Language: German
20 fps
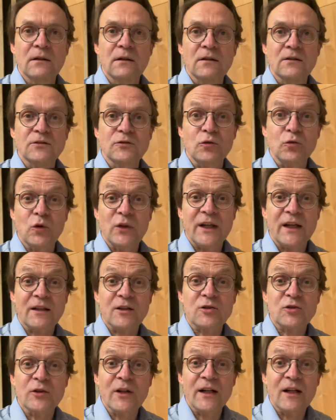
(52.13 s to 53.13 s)
So, ich
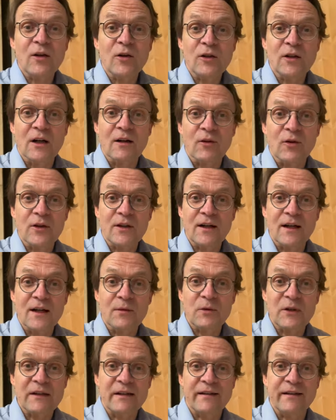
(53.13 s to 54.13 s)
hatte schon erläutert, heute
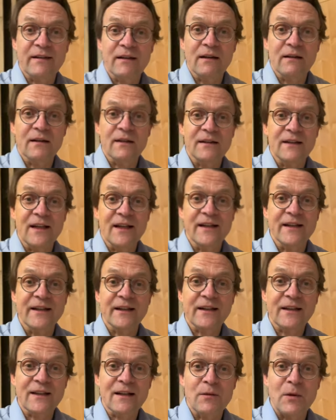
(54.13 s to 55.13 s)
habe ich äh, den
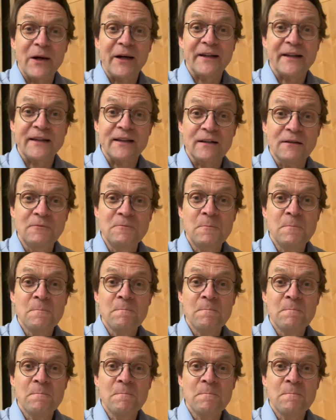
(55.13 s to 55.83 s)
Ritterer hier.